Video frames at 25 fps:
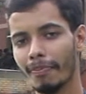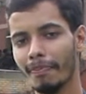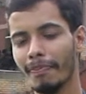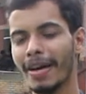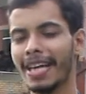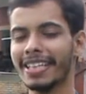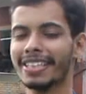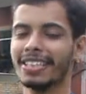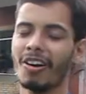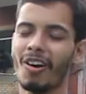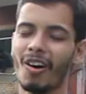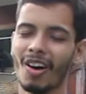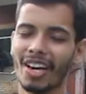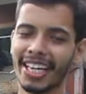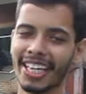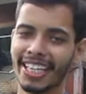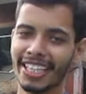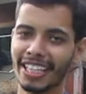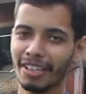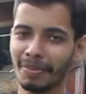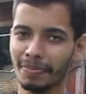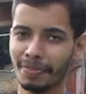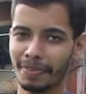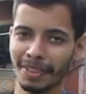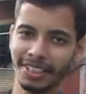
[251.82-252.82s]
ম্যাথে
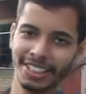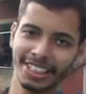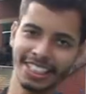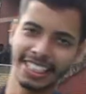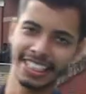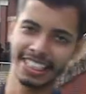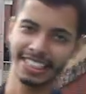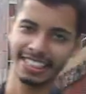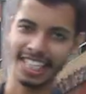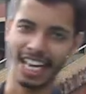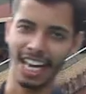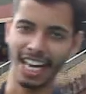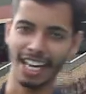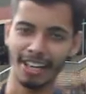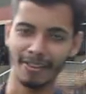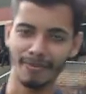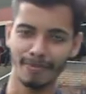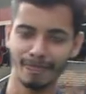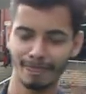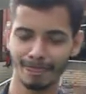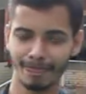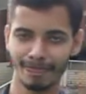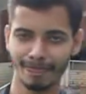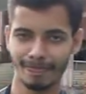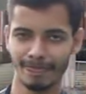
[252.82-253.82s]
অনেকেই পিছিয়ে যায়
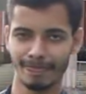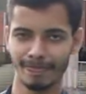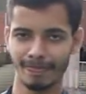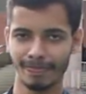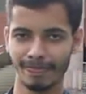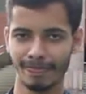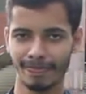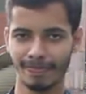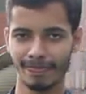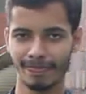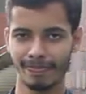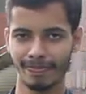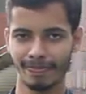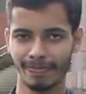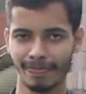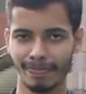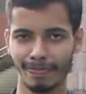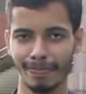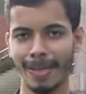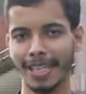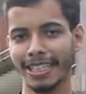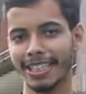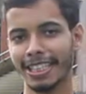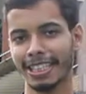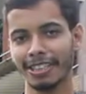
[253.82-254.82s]

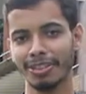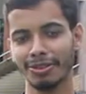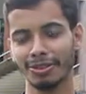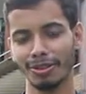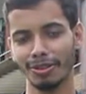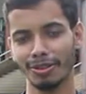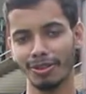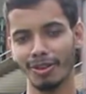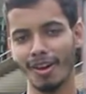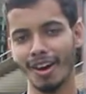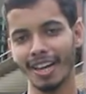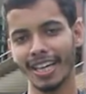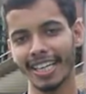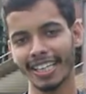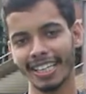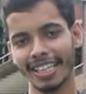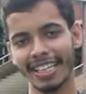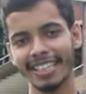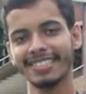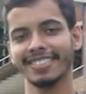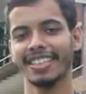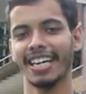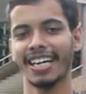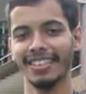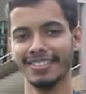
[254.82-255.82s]
ম্যাথের জন্য
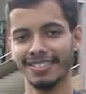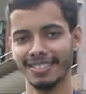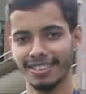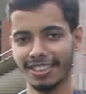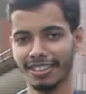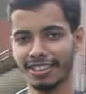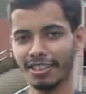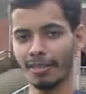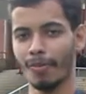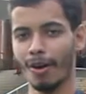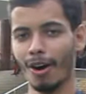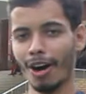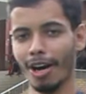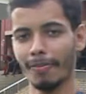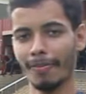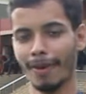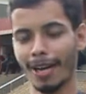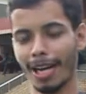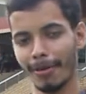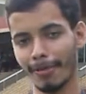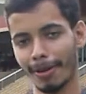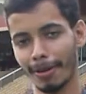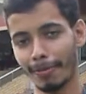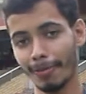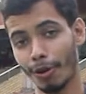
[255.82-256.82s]
অনেকেই সায়েন্স নিতে ভয়
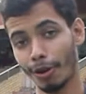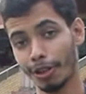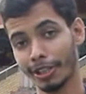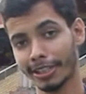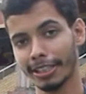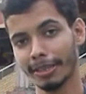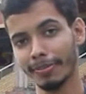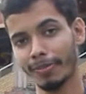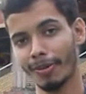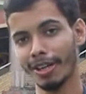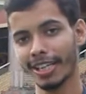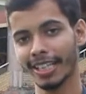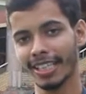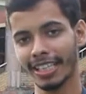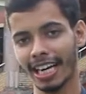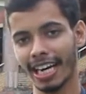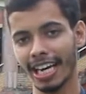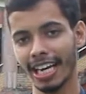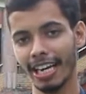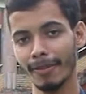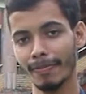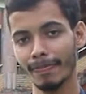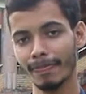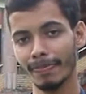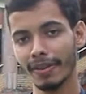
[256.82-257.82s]
পায় আবার ভর্তি
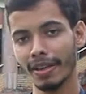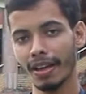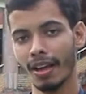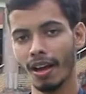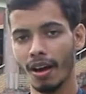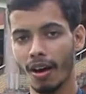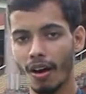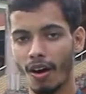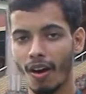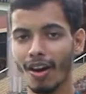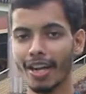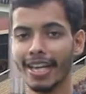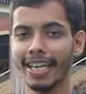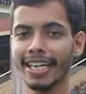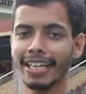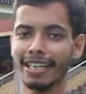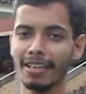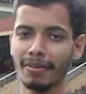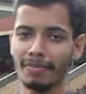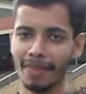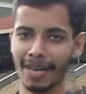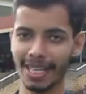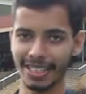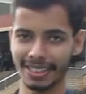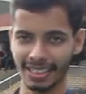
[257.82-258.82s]
পরীক্ষায়
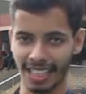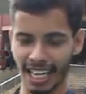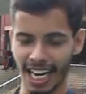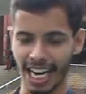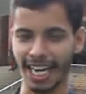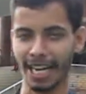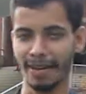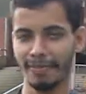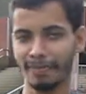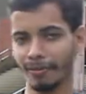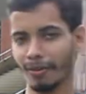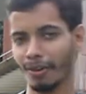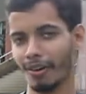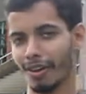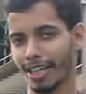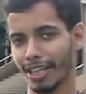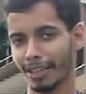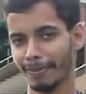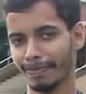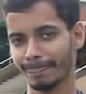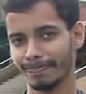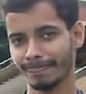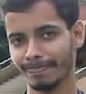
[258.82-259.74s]
অনেকেই ম্যাথ খারাপ করে